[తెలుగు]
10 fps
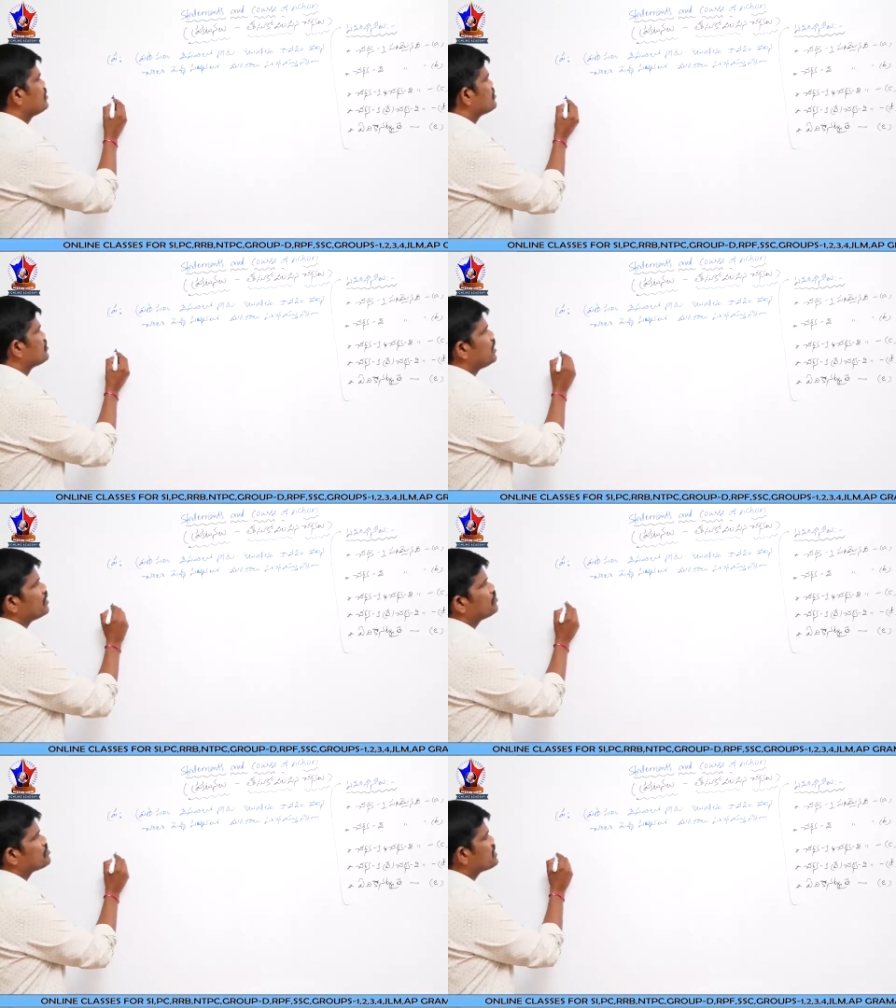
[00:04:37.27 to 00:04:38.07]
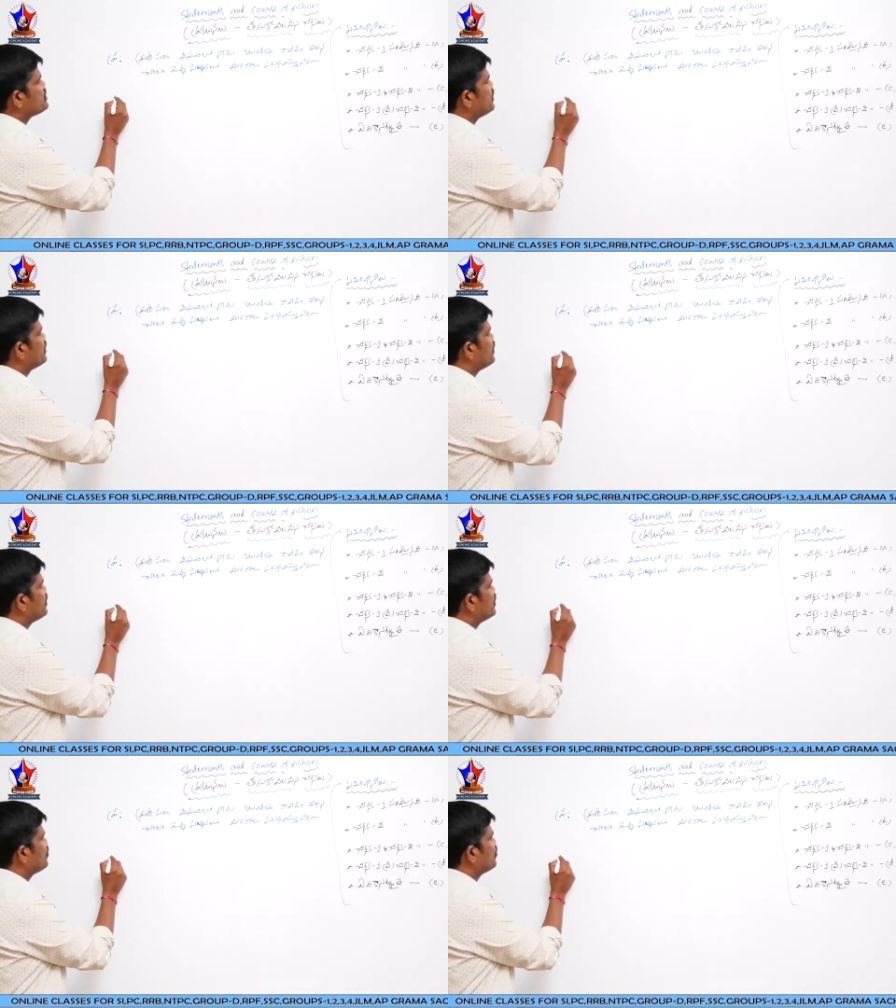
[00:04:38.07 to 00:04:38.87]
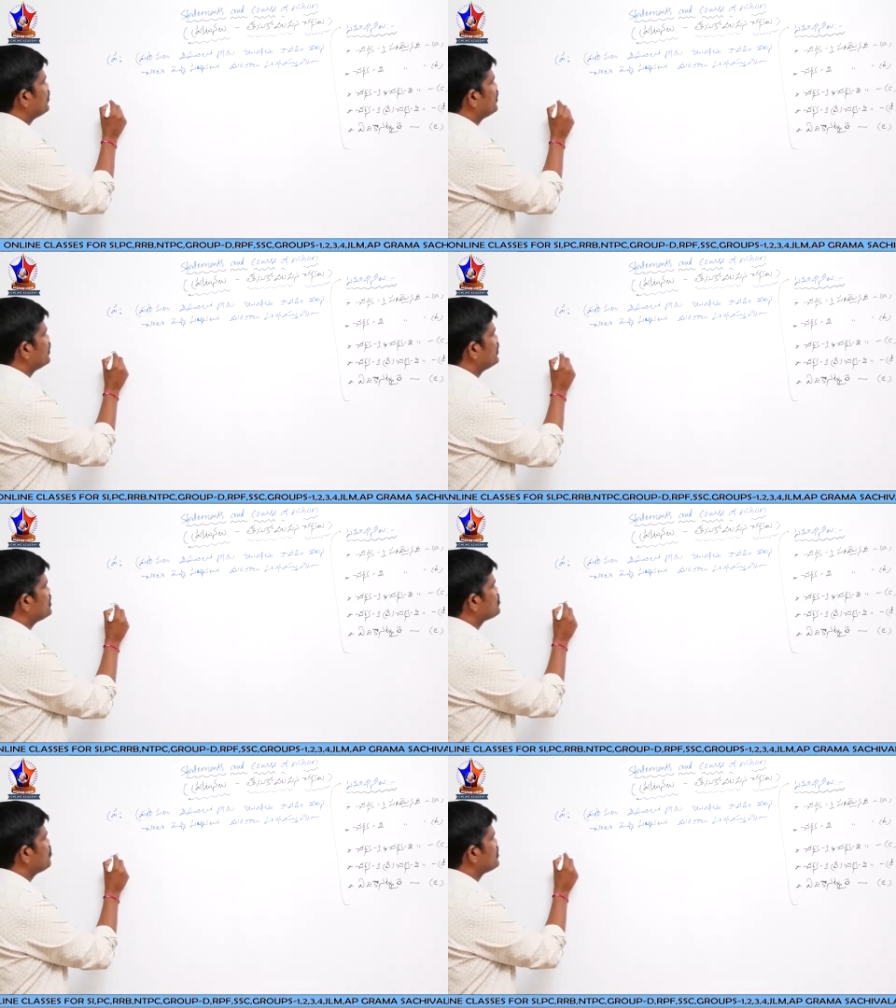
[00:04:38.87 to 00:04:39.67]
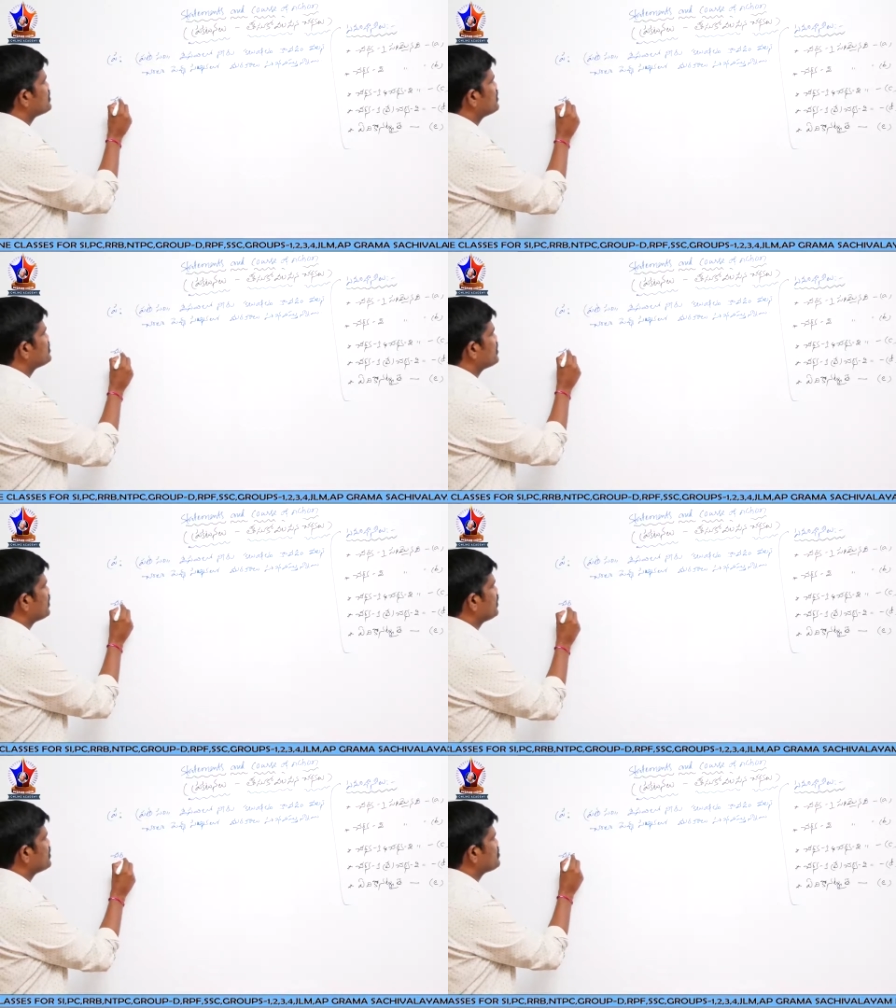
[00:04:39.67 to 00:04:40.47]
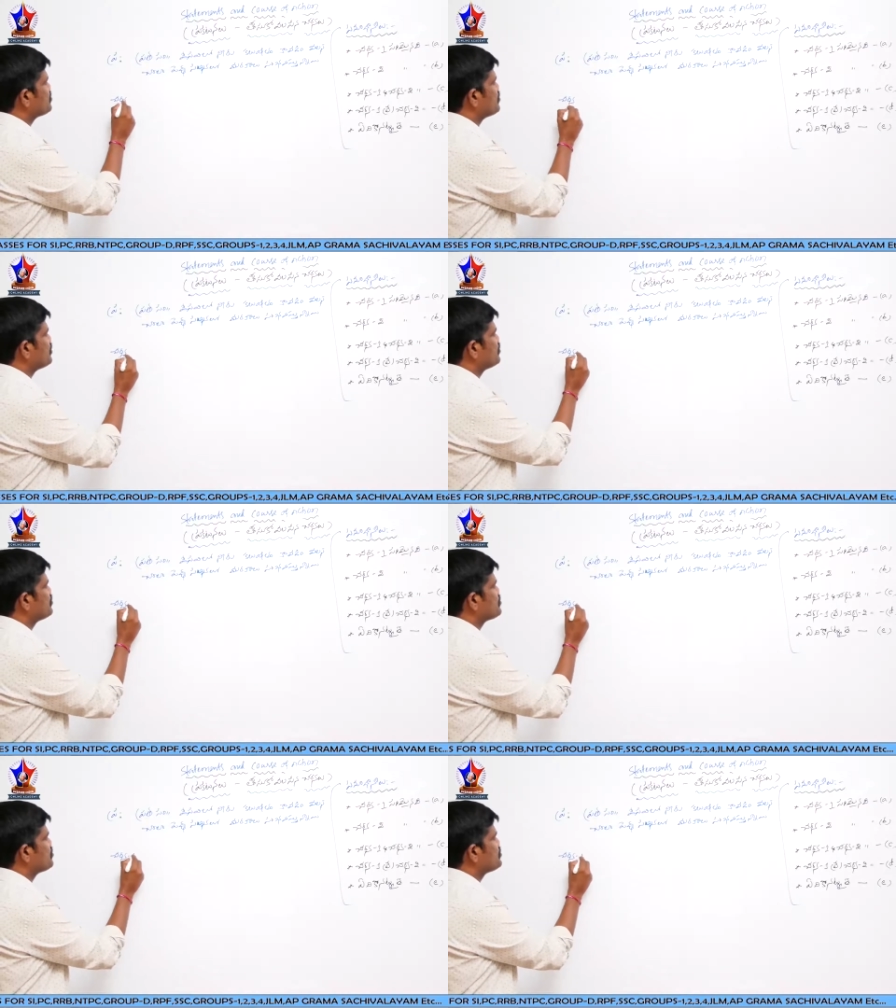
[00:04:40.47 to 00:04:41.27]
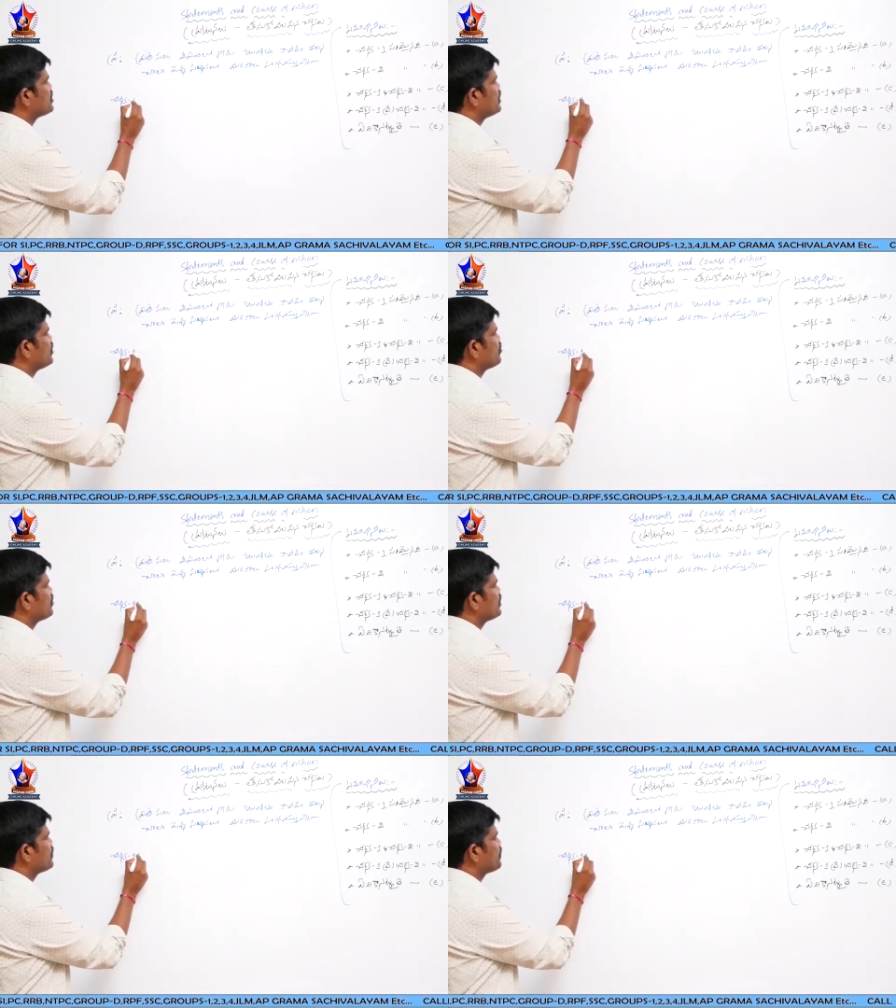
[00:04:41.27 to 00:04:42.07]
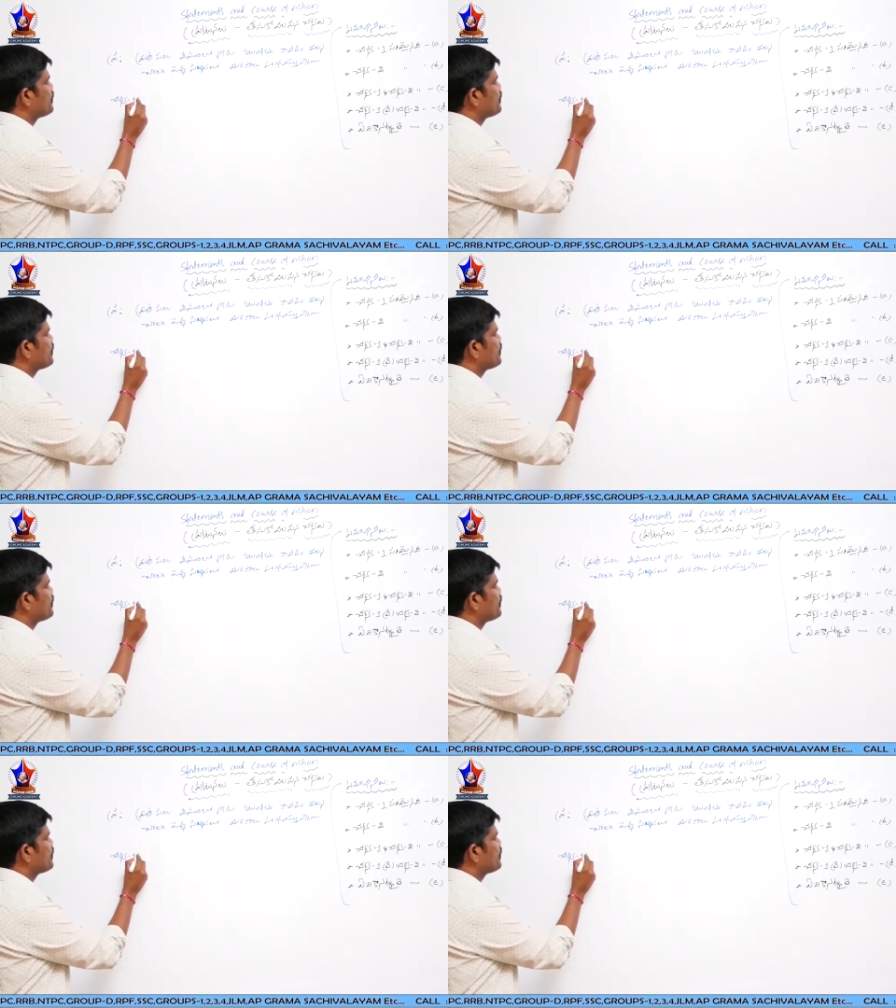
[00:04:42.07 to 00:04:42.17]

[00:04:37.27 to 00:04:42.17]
సో దానికి వచ్చేసి ఏంటంటే ఇక్కడ ఒకటి తీసుకోవాల్సిన చర్యలు ఇస్తున్నాడు సో చర్య ఒకటి